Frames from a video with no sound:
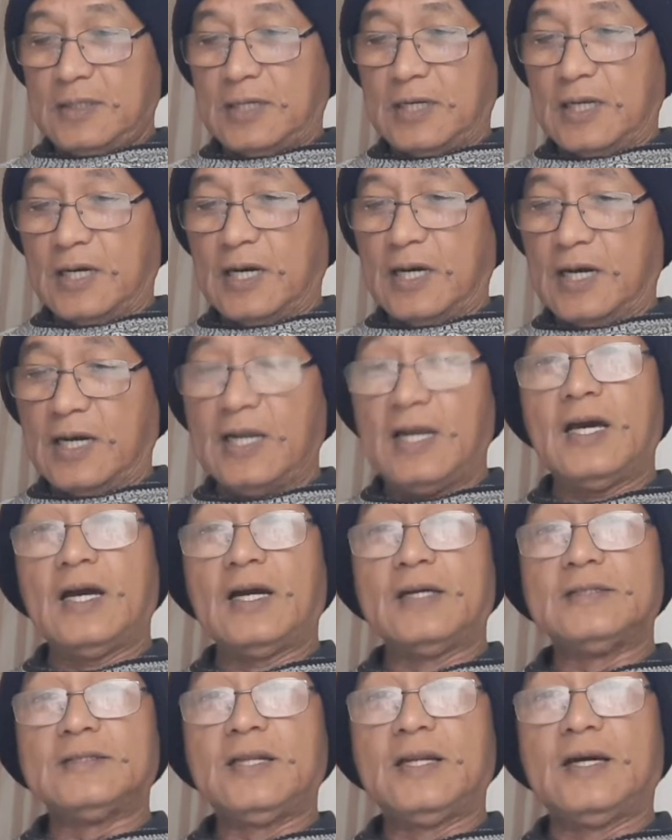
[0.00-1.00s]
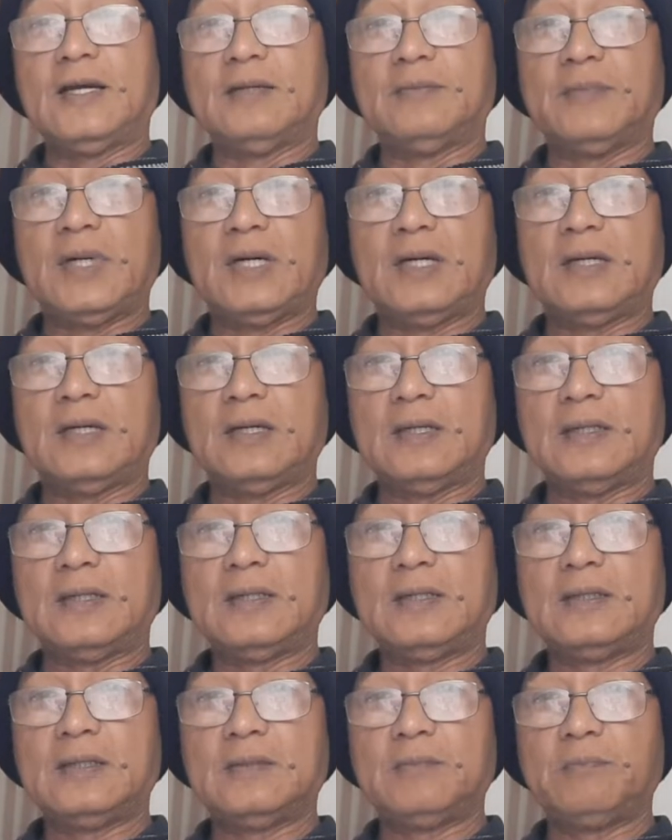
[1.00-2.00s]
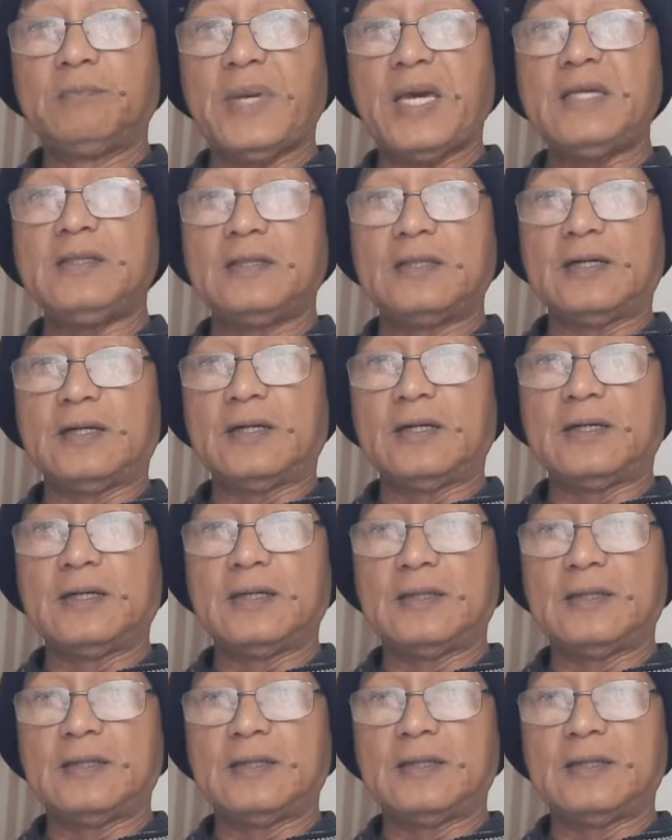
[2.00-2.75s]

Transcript: na nangangailangan sila ng mga painter.